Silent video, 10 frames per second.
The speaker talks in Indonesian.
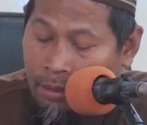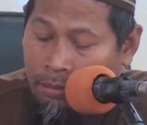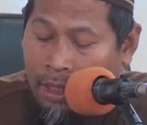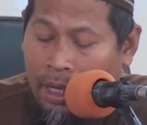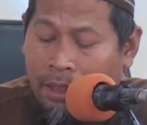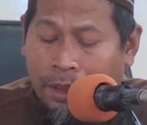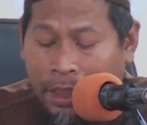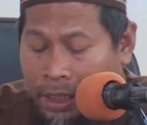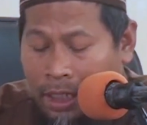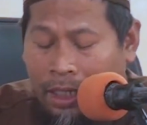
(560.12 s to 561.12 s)
maka
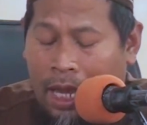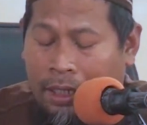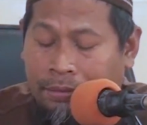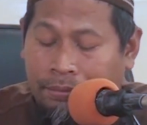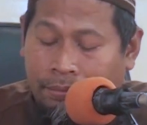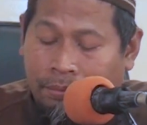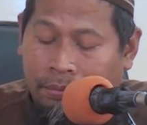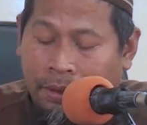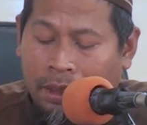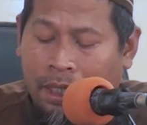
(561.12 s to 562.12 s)
singkirkan
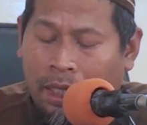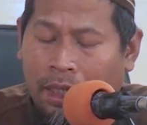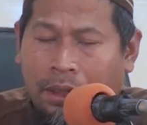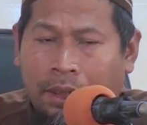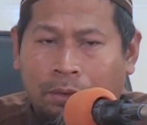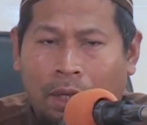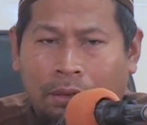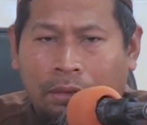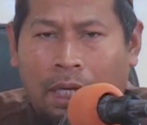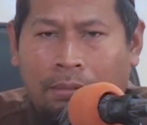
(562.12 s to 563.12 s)
segala
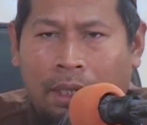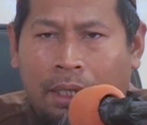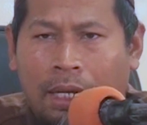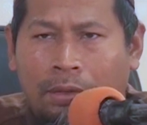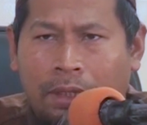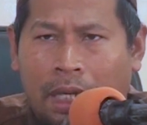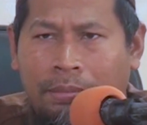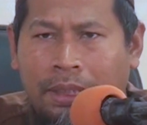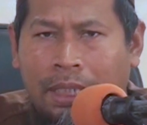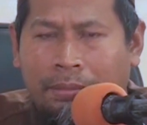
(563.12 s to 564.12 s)
sesuatu yang mengganggu
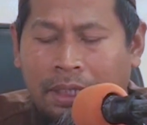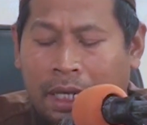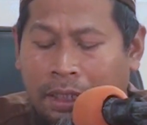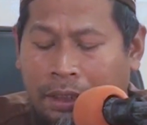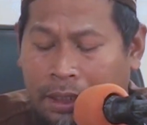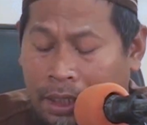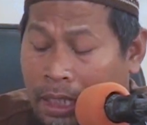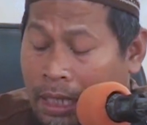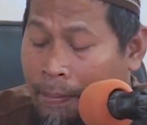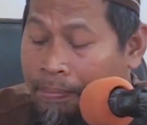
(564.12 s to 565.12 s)
yang bisa
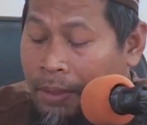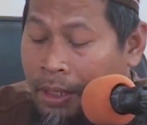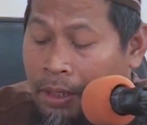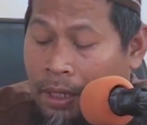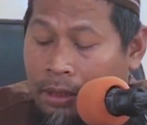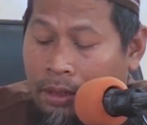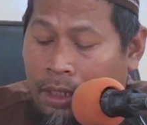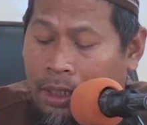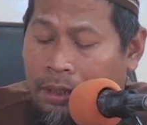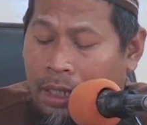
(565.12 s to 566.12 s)
menyakiti
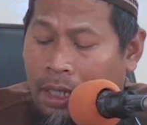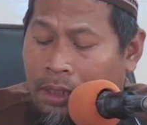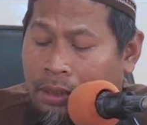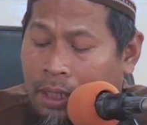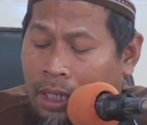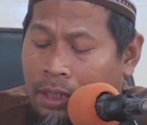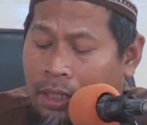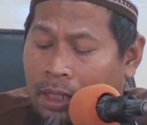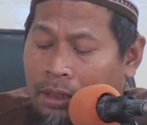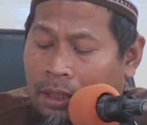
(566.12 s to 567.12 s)
dari jalan-jalan
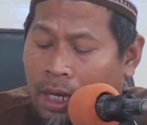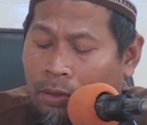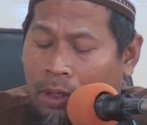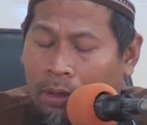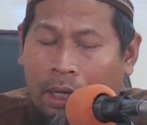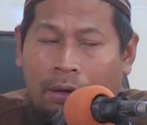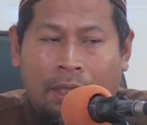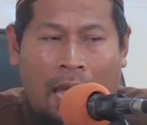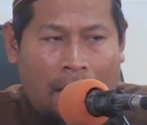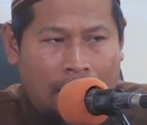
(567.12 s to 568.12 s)
yang dilalui oleh
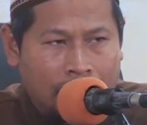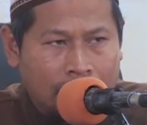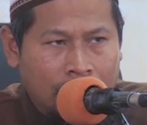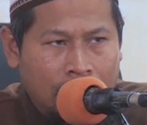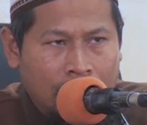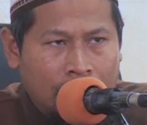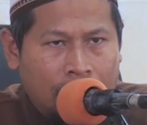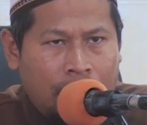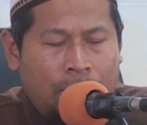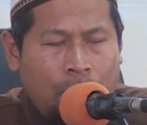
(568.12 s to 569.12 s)
orang
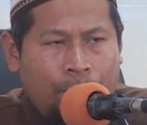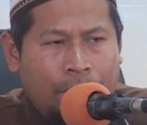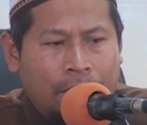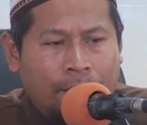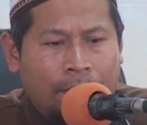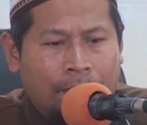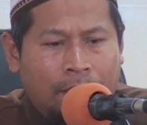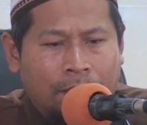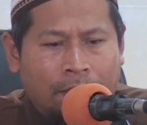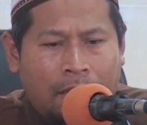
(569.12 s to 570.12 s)
itu bisa
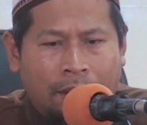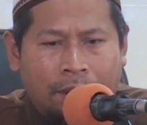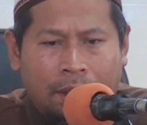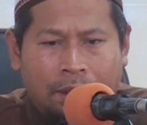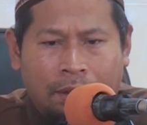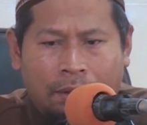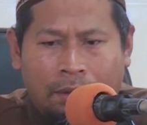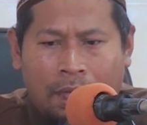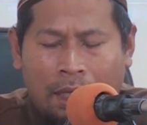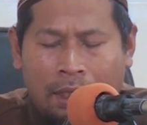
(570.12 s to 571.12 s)
memasukkan
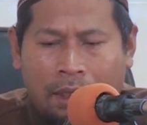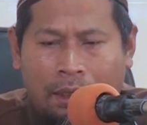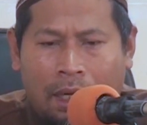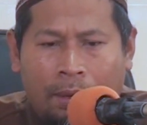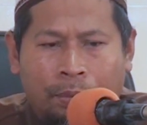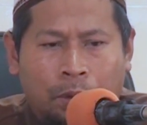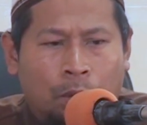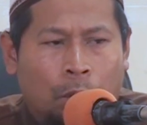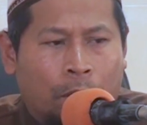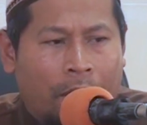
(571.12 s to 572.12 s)
seseorang ke dalam
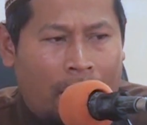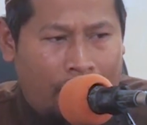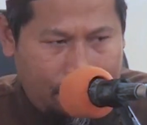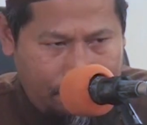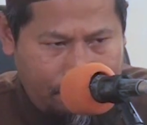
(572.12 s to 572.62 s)
surga